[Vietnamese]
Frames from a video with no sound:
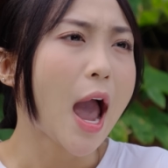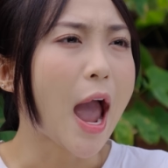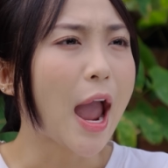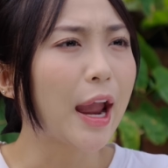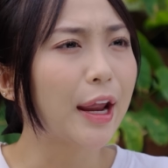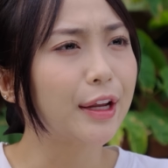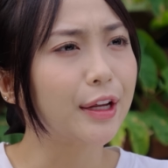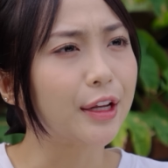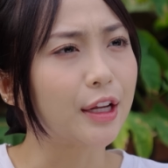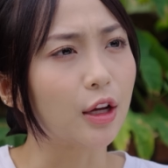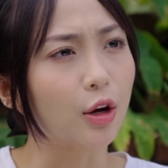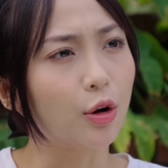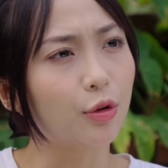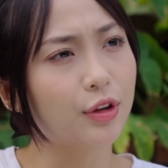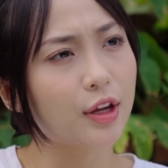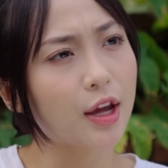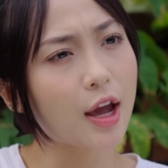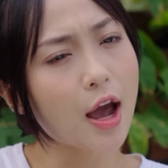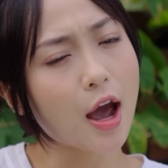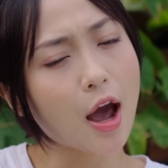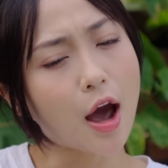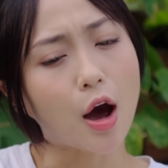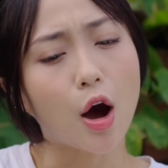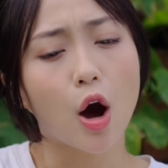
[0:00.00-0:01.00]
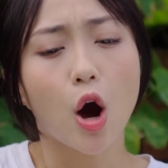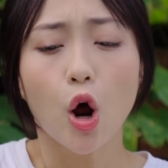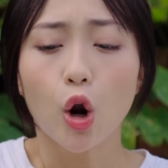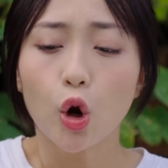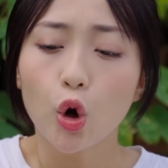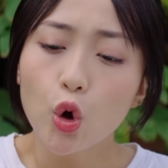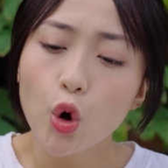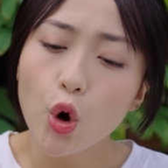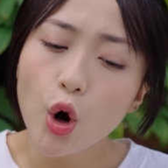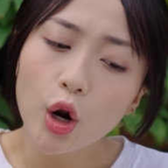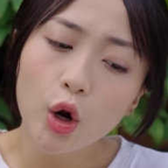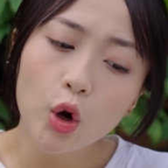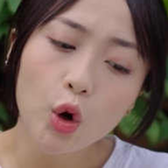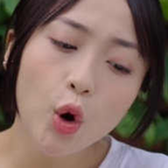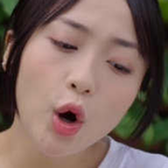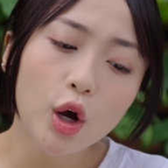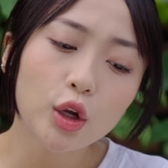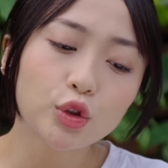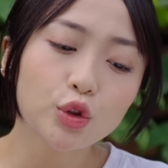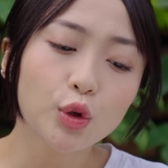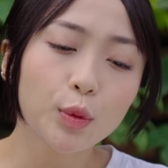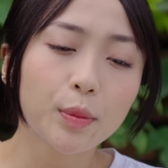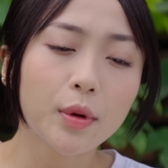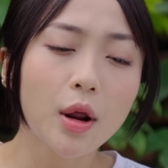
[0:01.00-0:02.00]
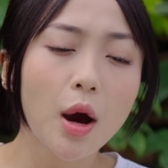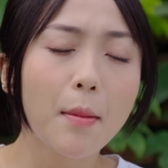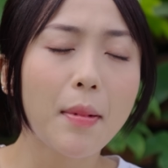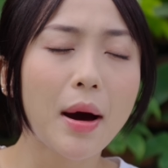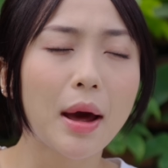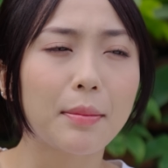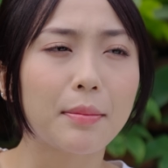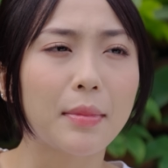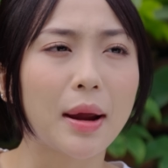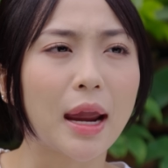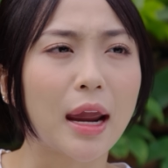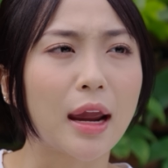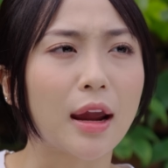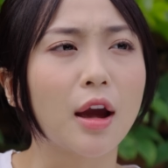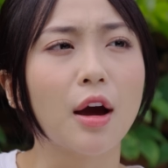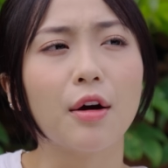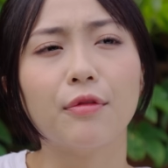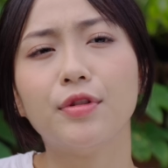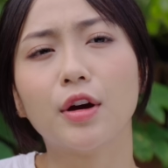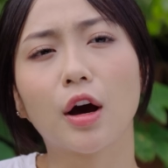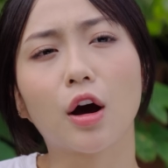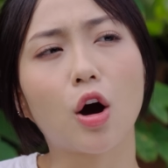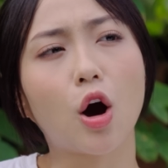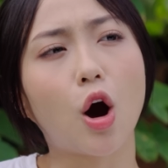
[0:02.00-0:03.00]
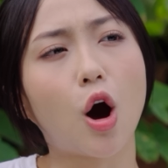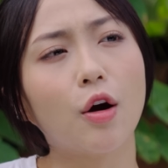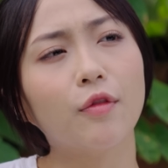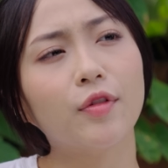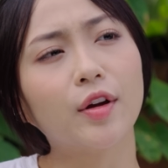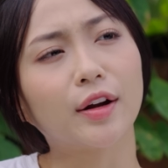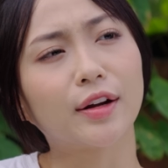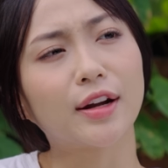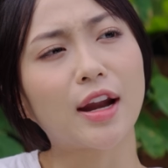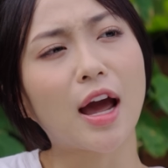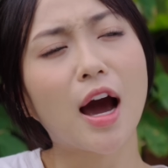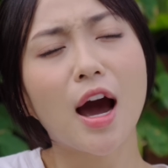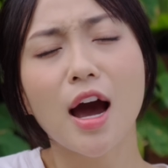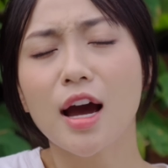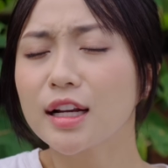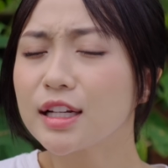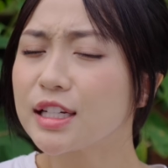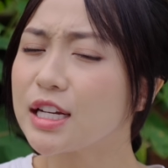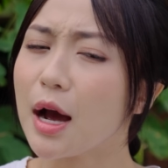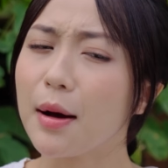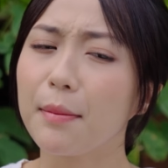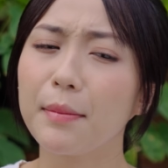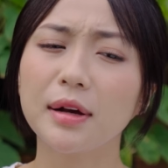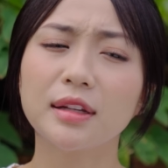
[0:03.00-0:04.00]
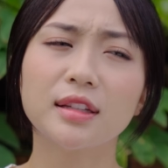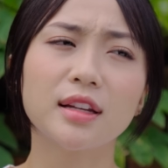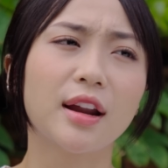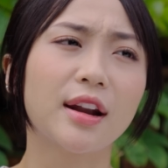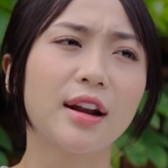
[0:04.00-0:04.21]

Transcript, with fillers: anh Hiếu nha, luôn luôn giúp đỡ bạn bè, việc khó việc nặng, chẳng bao